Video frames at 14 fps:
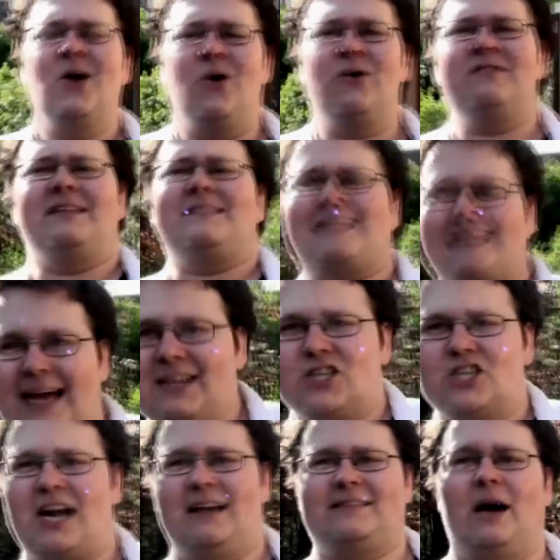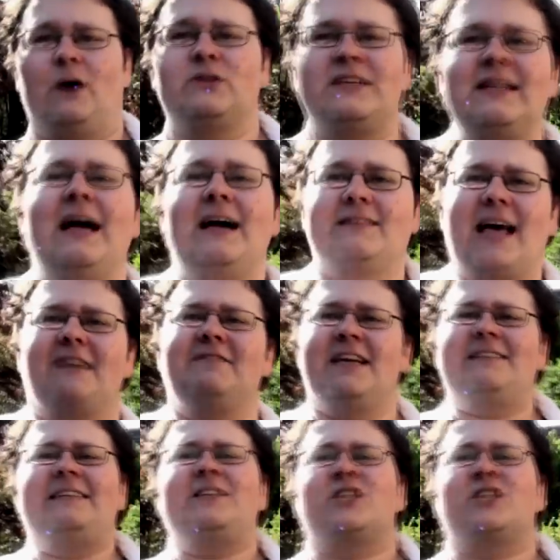Und wenn es dann scheiße aussieht, sagen wir, es